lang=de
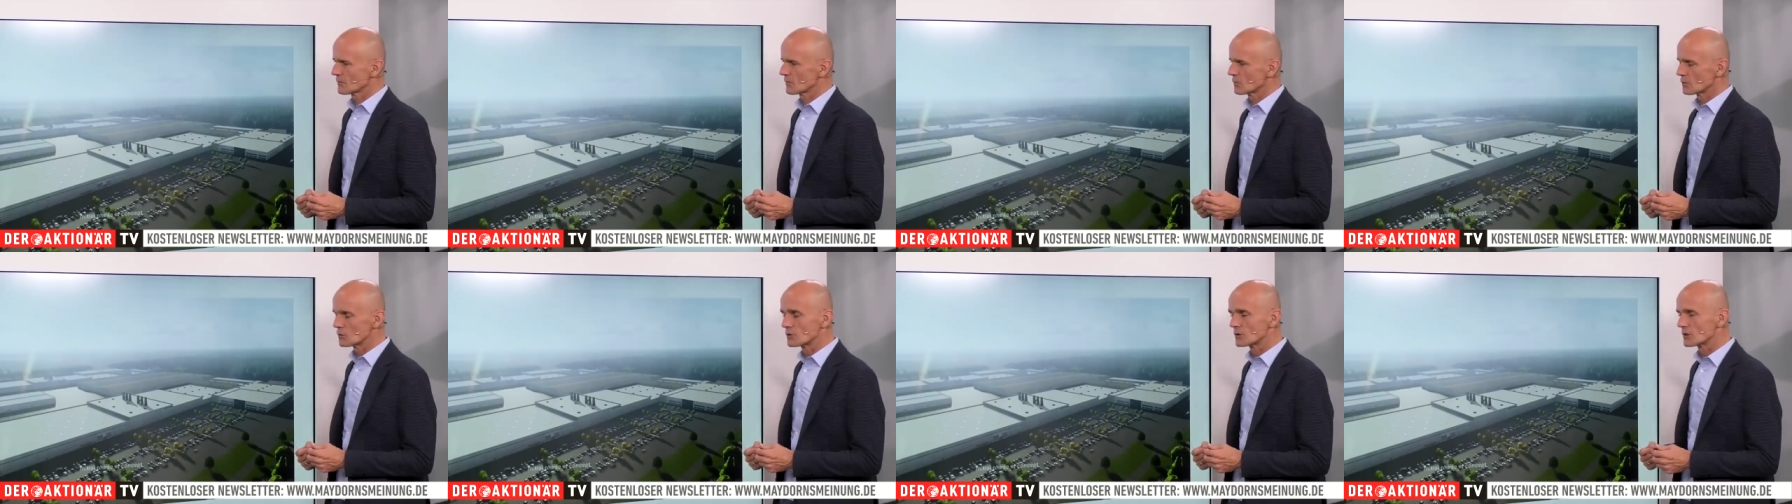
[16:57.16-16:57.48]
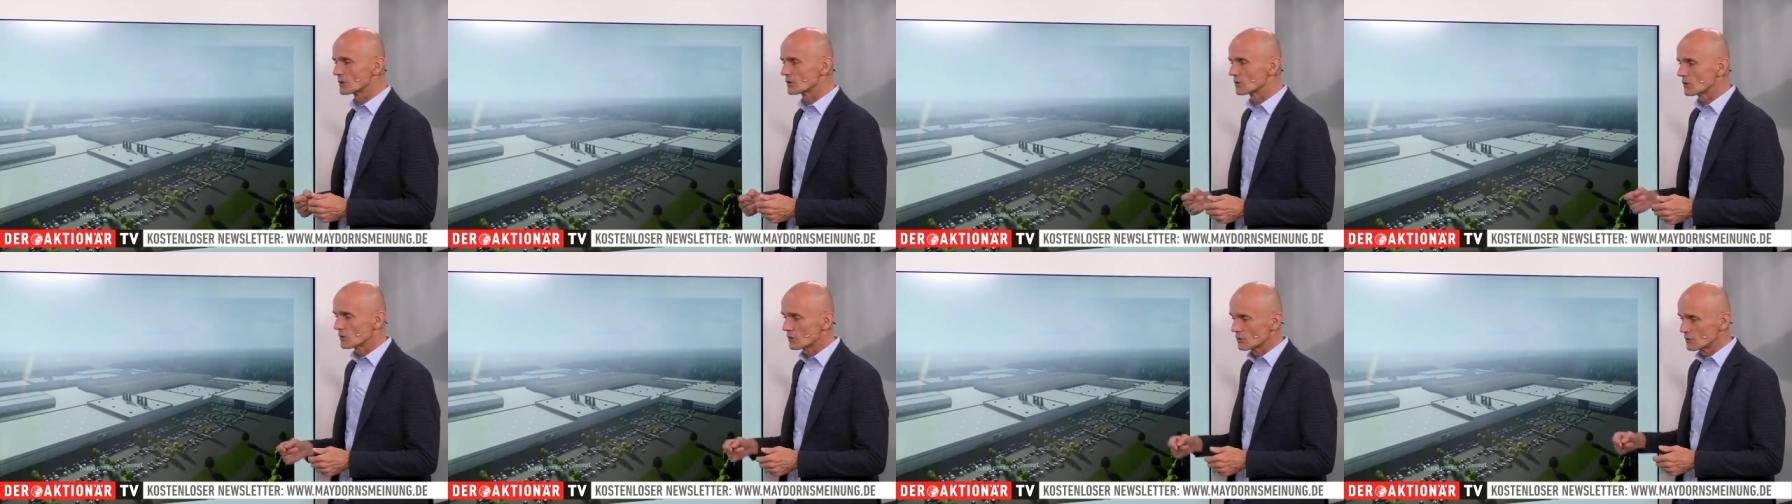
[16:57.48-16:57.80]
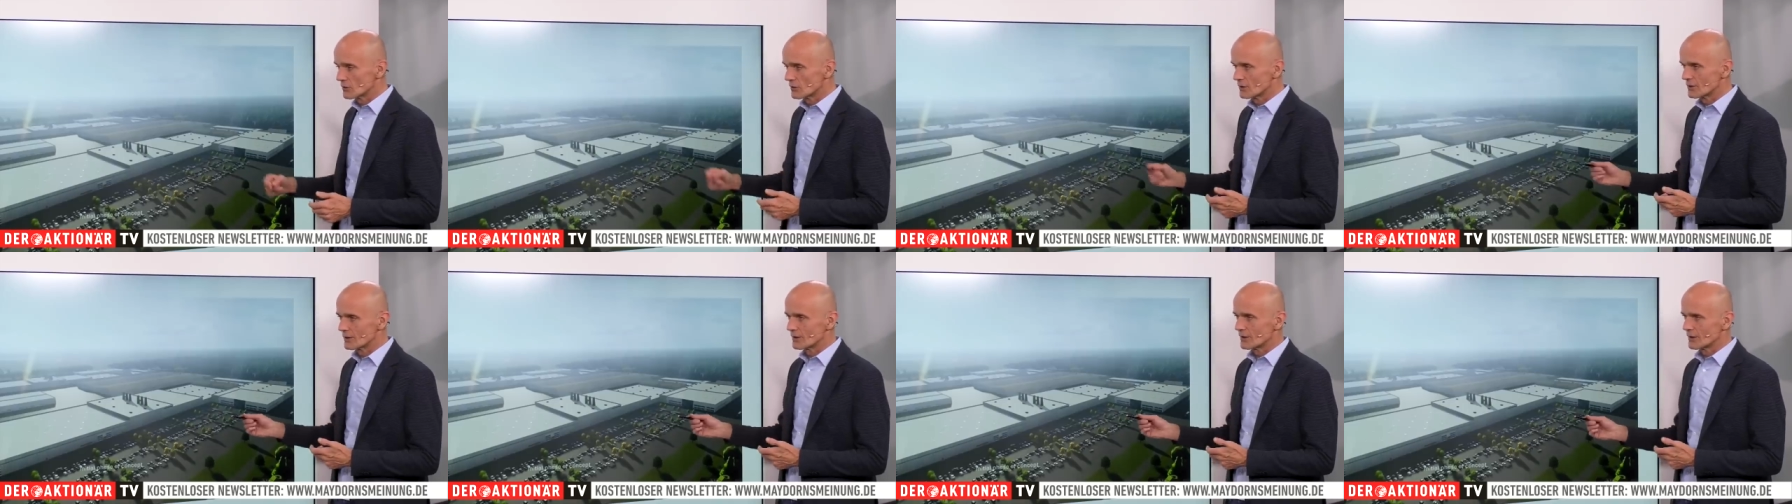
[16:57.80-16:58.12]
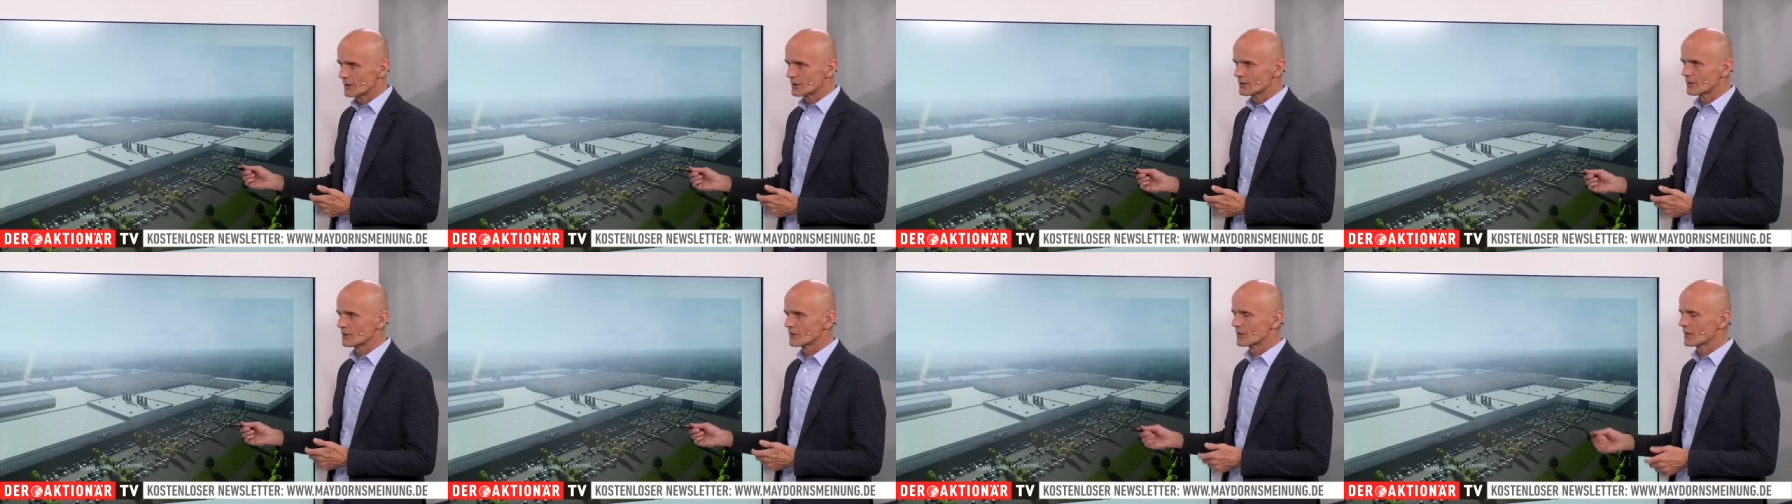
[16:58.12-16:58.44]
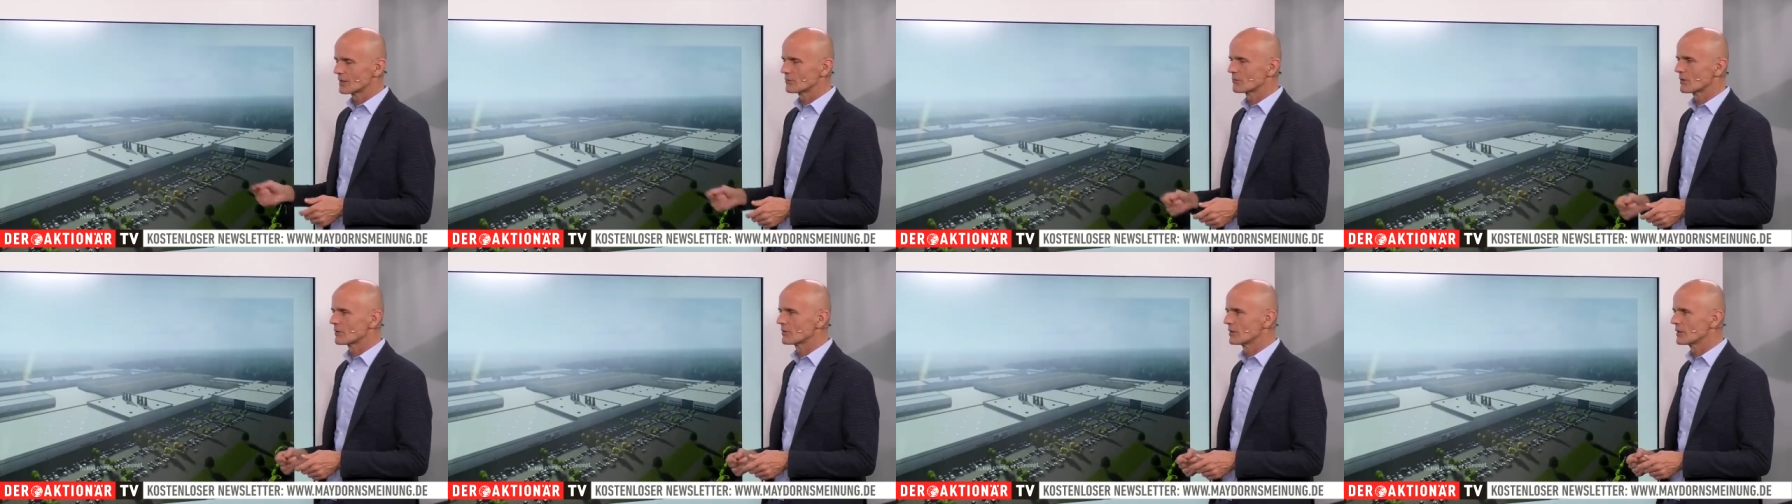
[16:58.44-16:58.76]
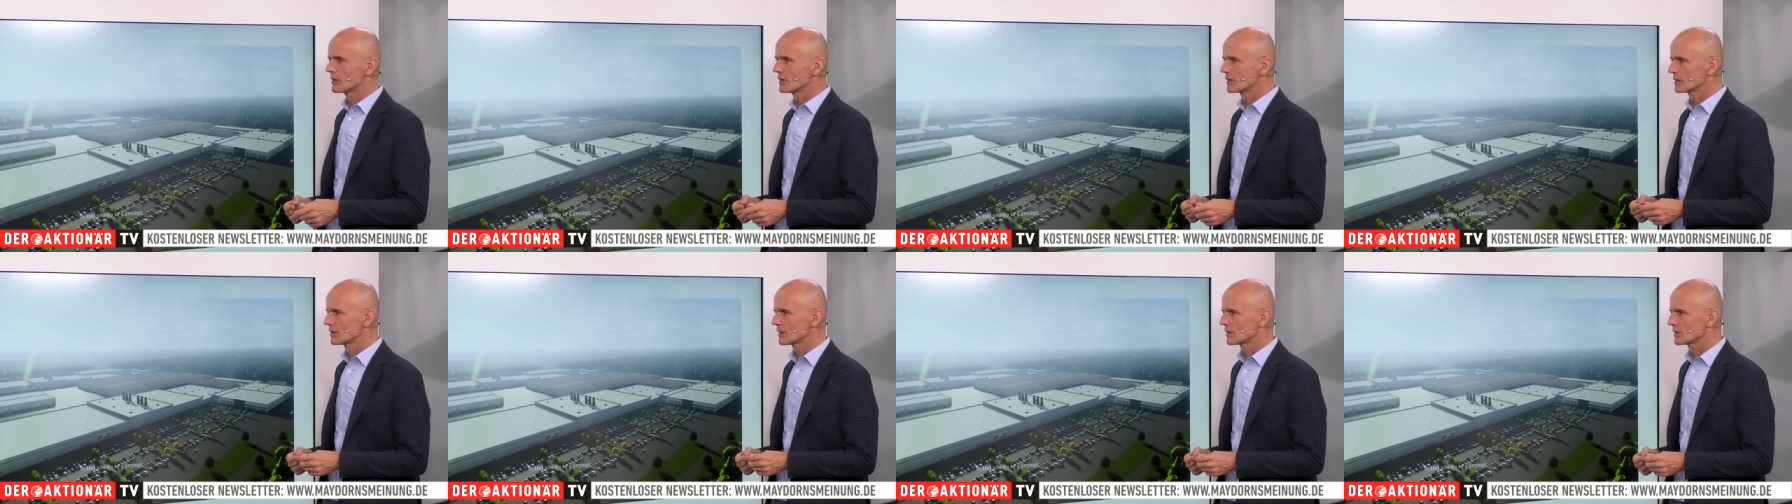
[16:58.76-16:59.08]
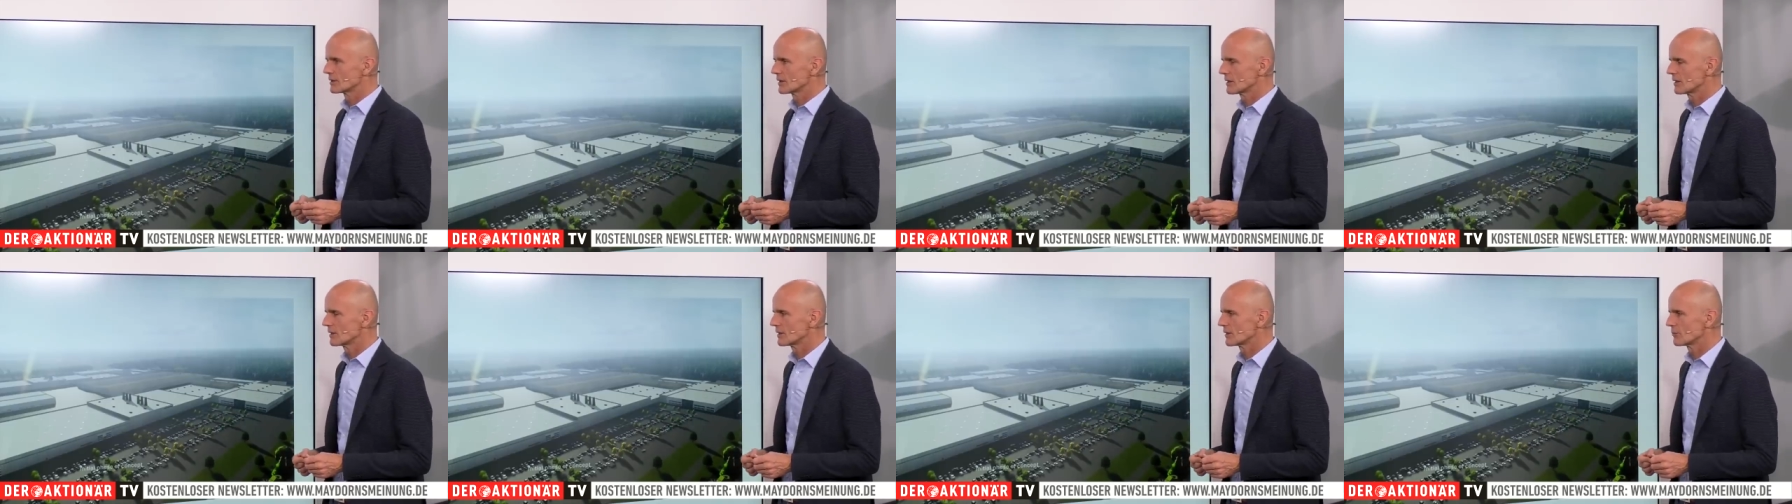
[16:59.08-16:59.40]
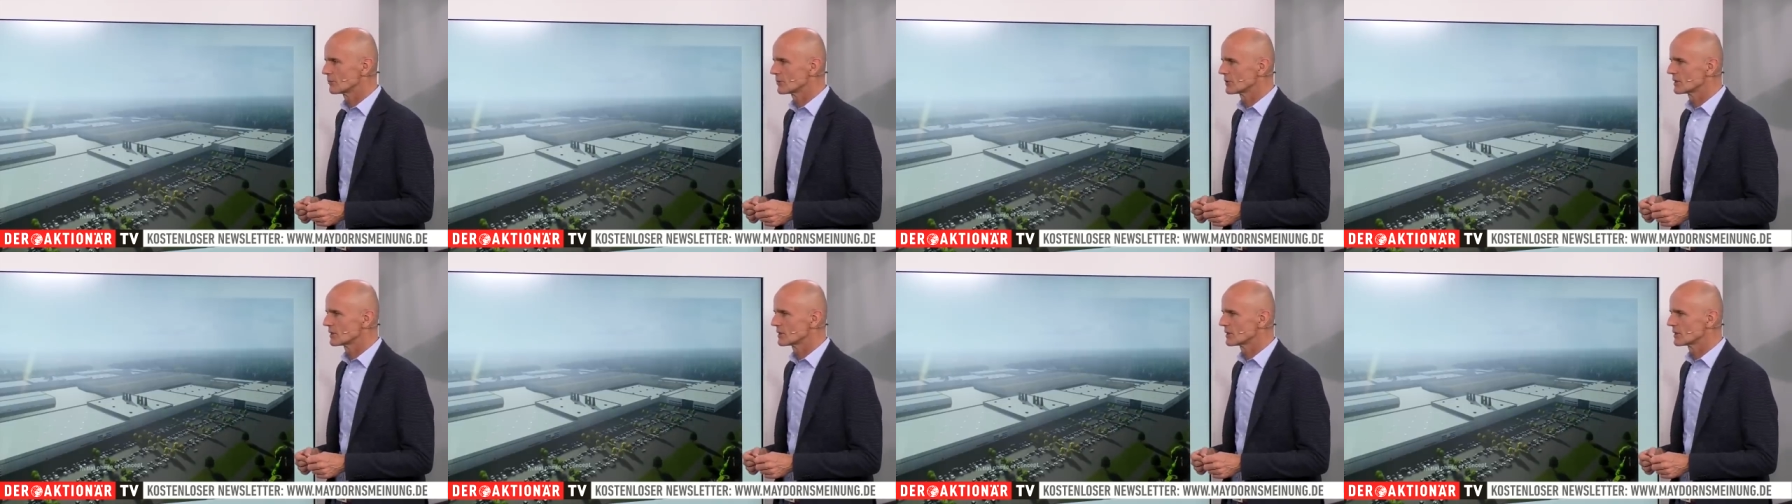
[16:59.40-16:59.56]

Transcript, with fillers: Und das soll auch nicht die letzte sein. Man will ja tatsächlich